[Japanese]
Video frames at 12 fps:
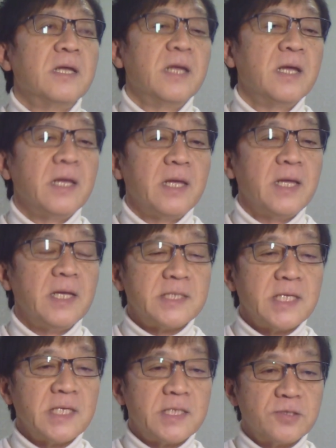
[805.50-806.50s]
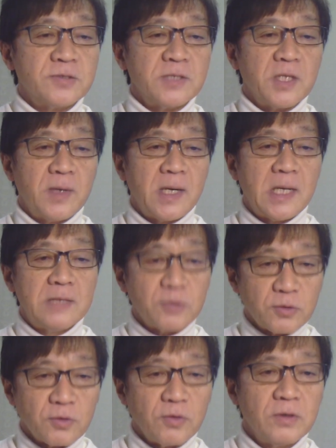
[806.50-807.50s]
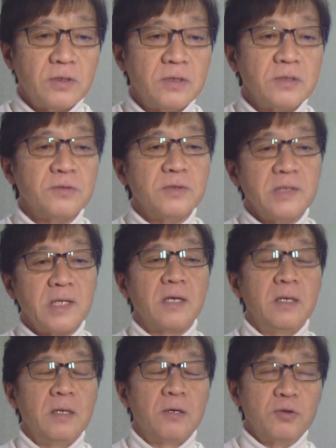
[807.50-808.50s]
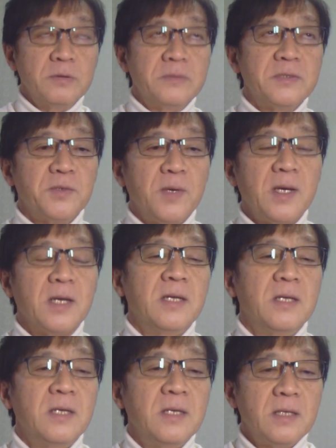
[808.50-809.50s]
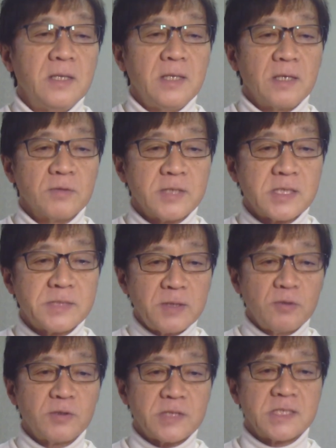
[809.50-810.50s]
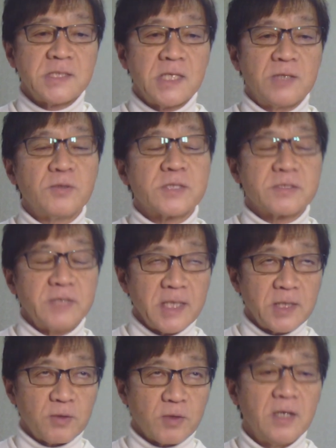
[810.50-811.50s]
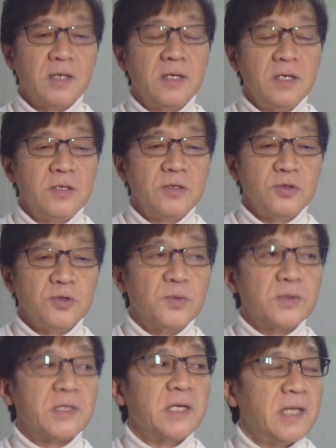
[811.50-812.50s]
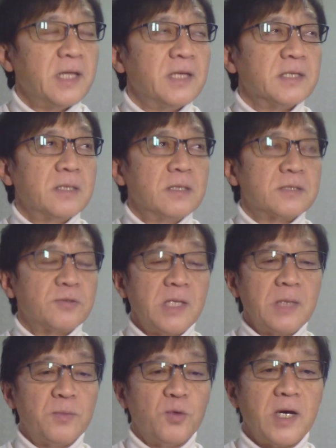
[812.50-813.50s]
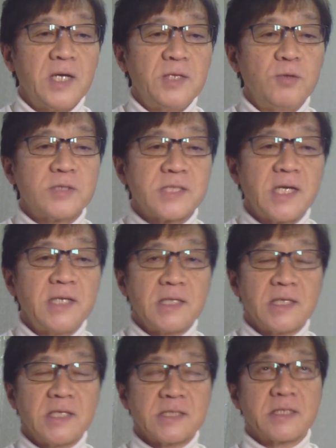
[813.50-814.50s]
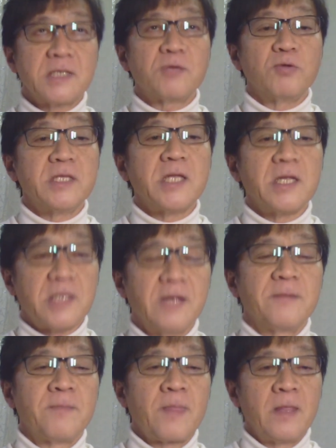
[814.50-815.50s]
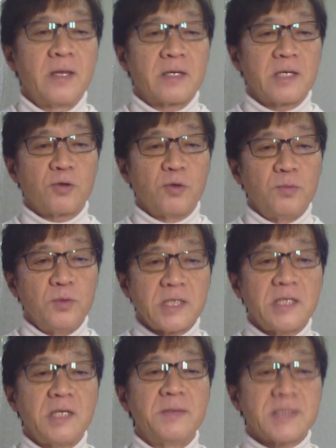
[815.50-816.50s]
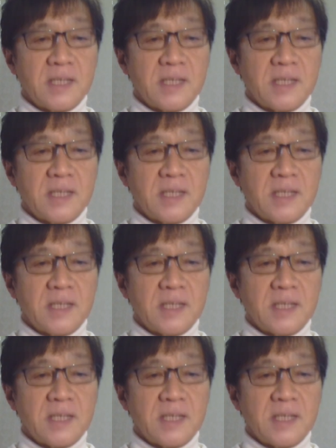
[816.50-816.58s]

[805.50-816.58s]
い衛生基準ではアウトというんでこのままでは設備投資しないと作れないとかいう問題でそれならもう廃業したいなんて話が結構出ていて結構問題になりました。